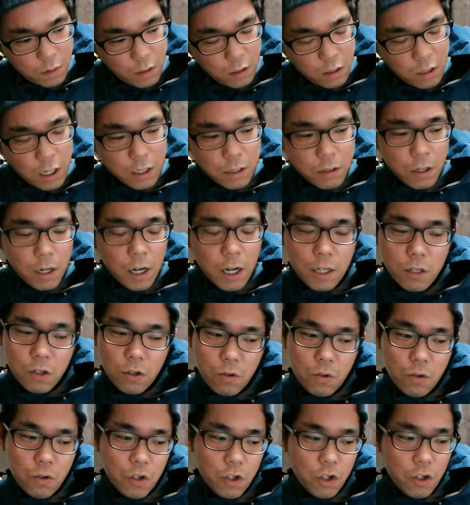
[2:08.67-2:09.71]
なんと乾
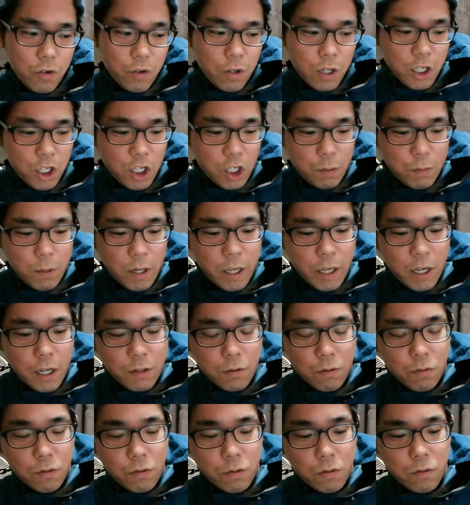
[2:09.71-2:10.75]
燥しようがしまいが
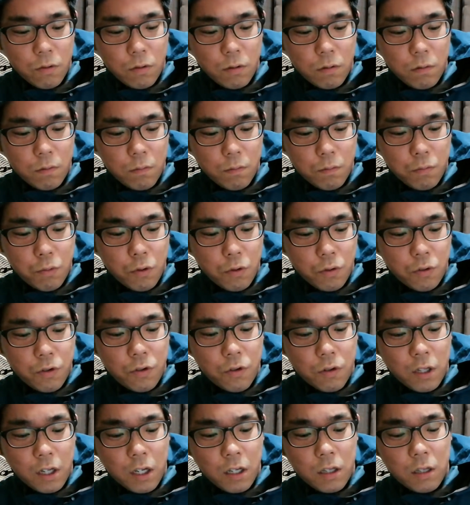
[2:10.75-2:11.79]
その普
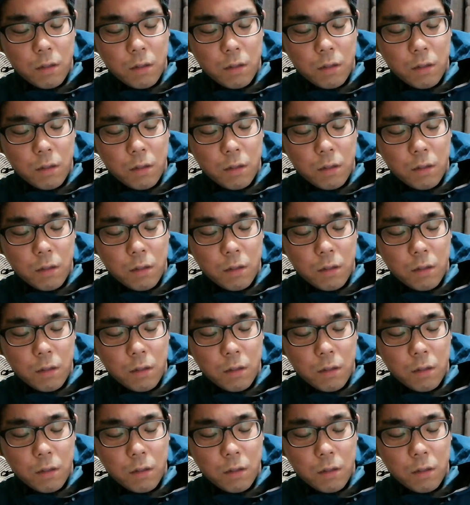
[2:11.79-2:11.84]
通の